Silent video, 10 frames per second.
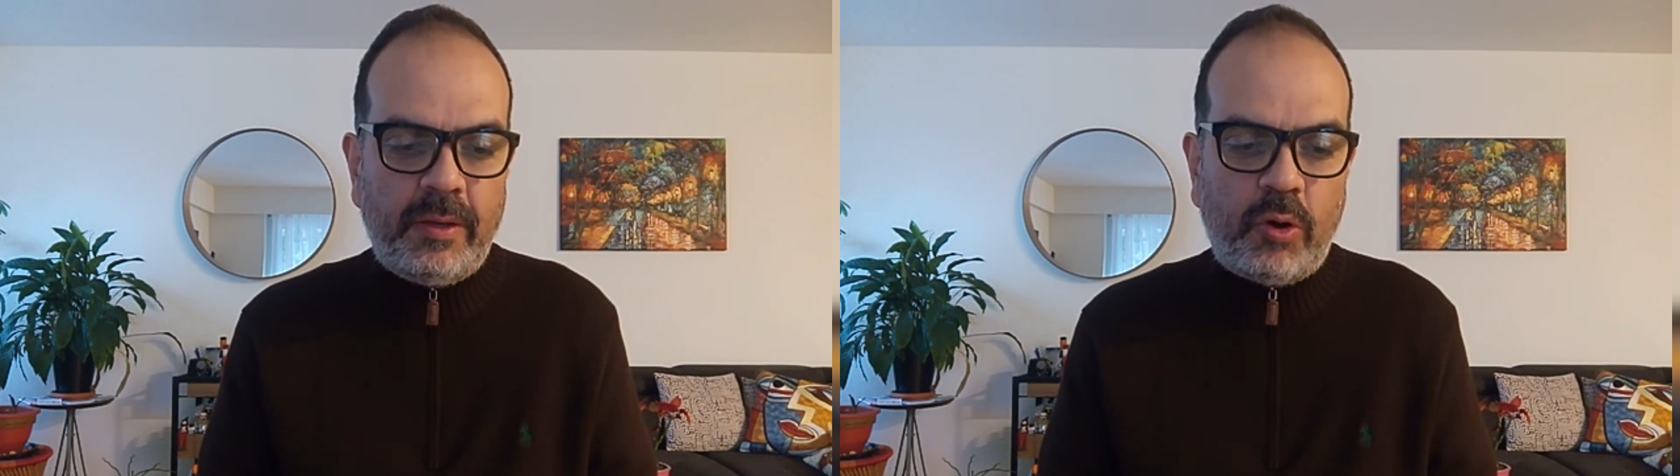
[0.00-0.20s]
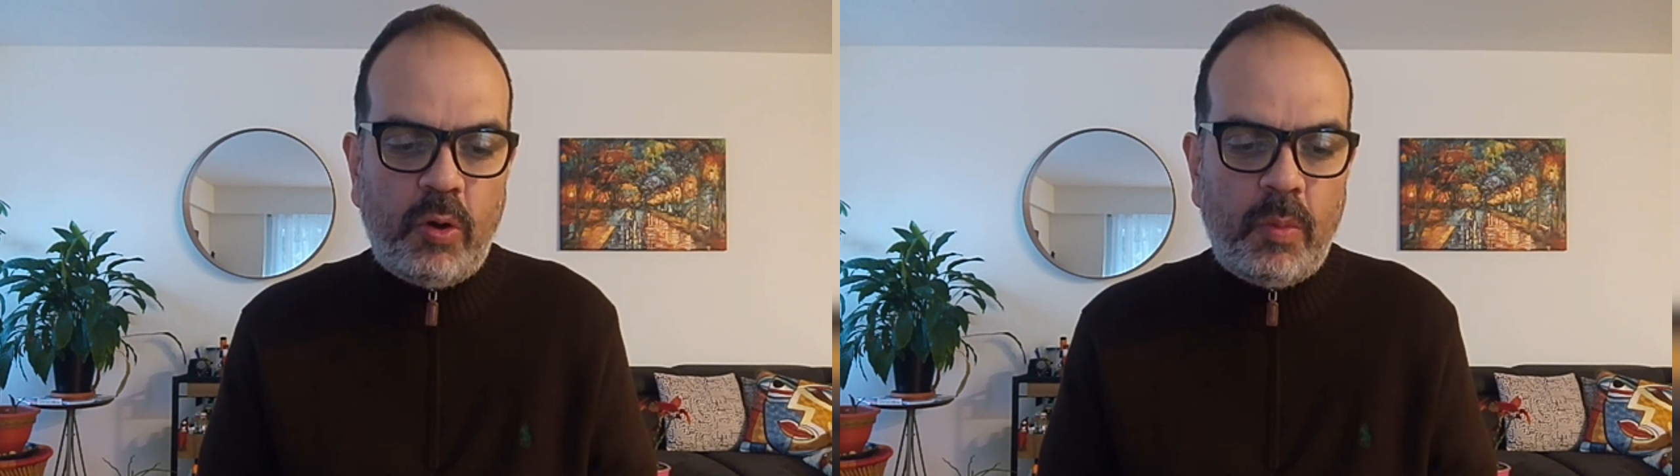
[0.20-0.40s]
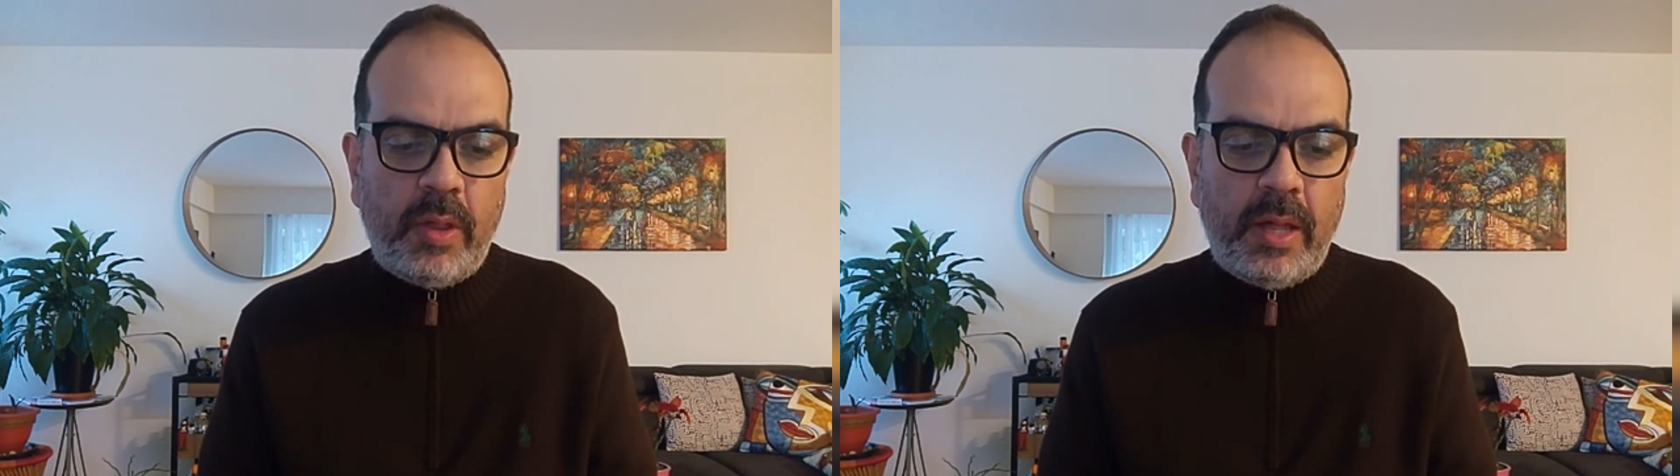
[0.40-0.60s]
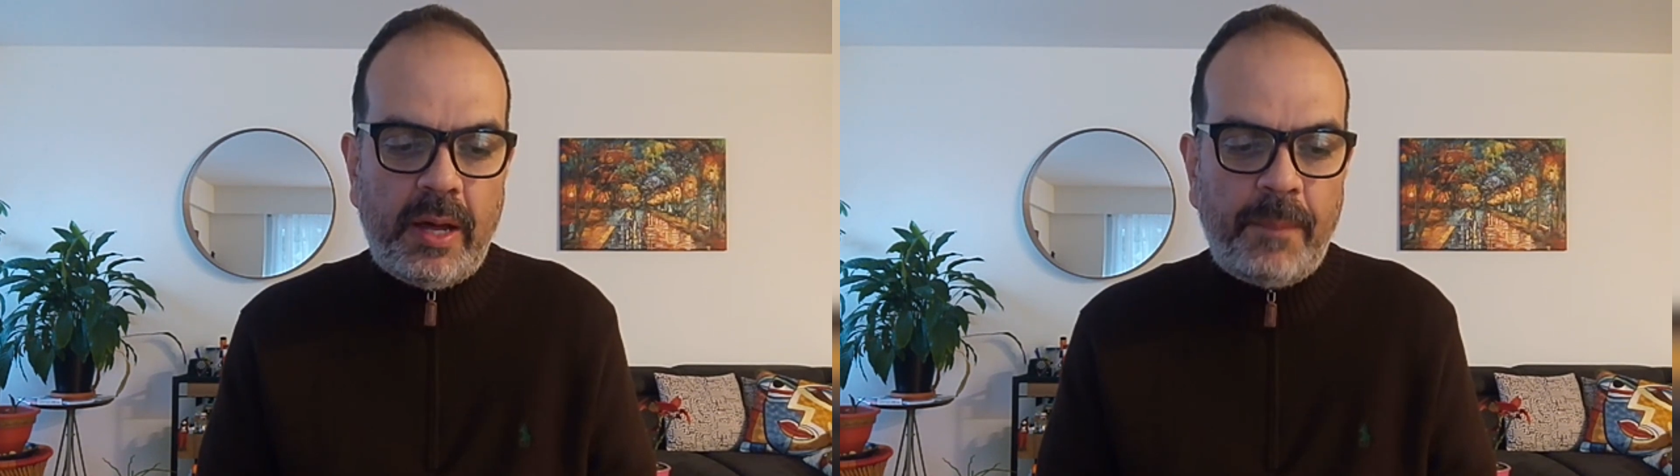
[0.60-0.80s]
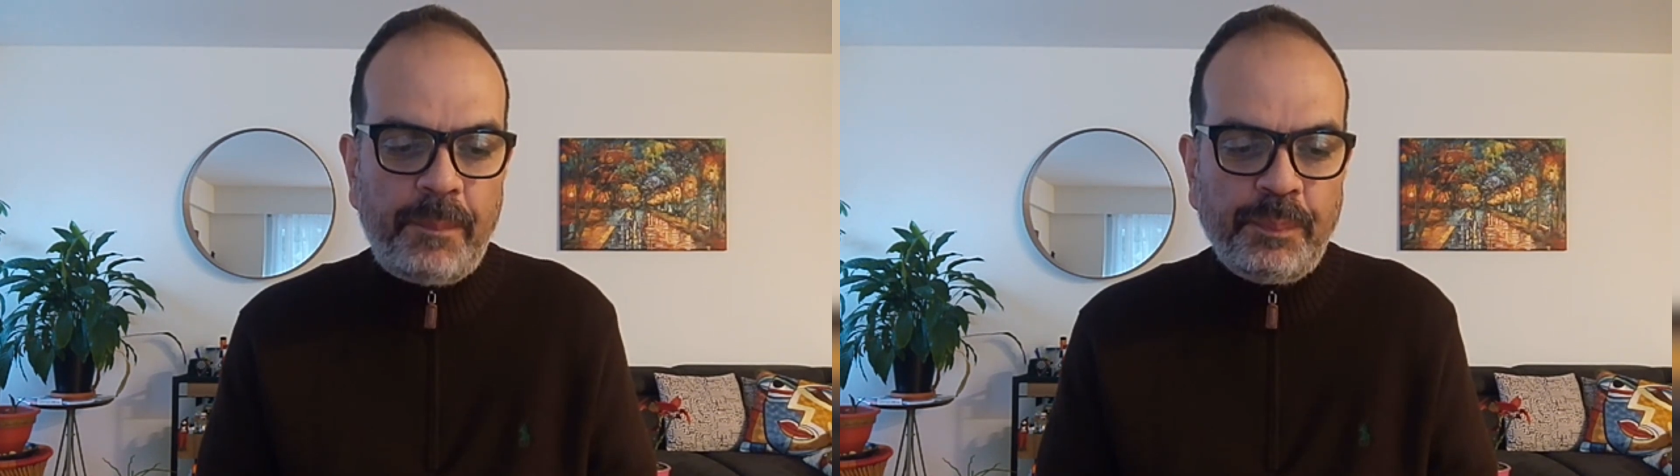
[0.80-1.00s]

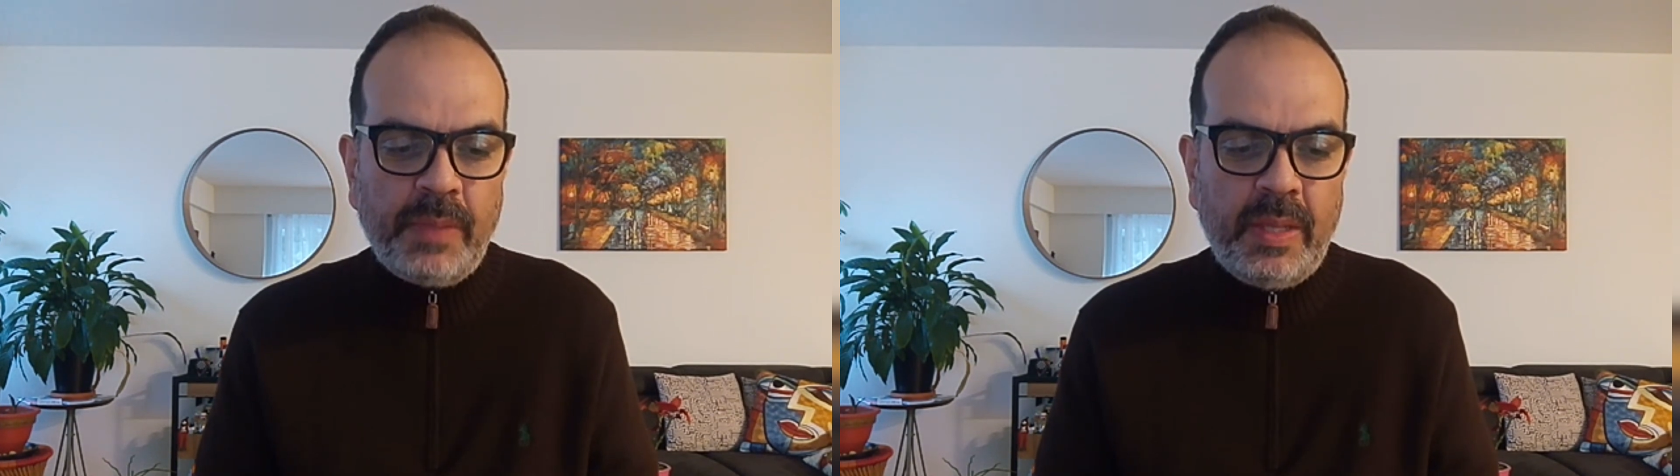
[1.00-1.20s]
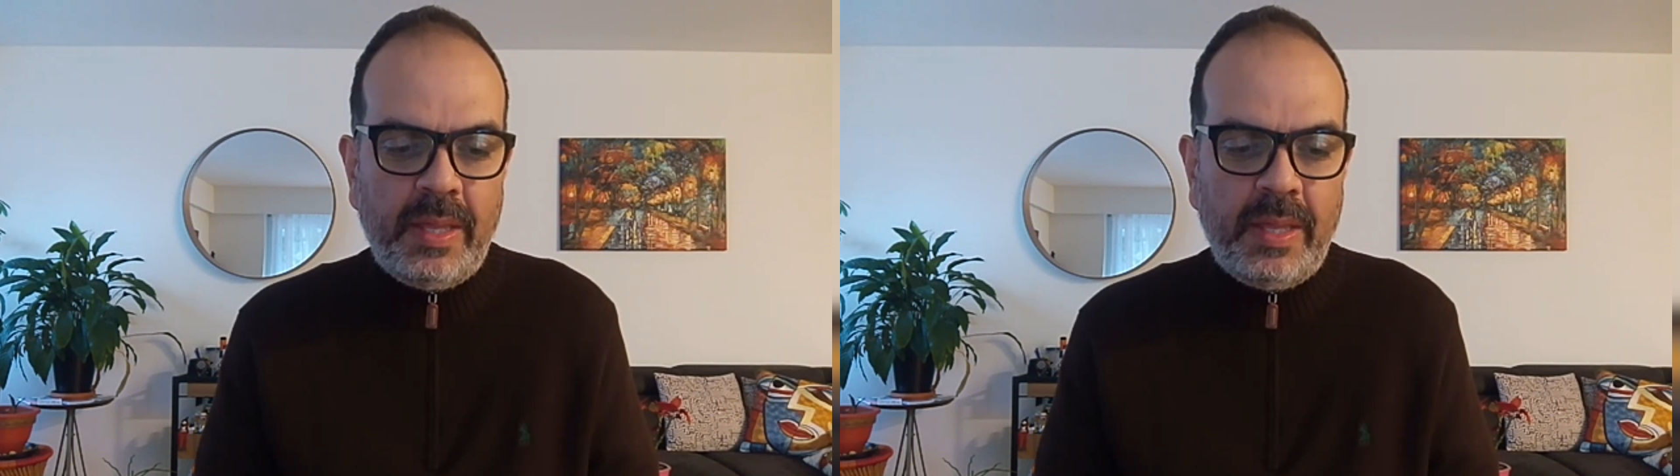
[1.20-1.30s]
incómoda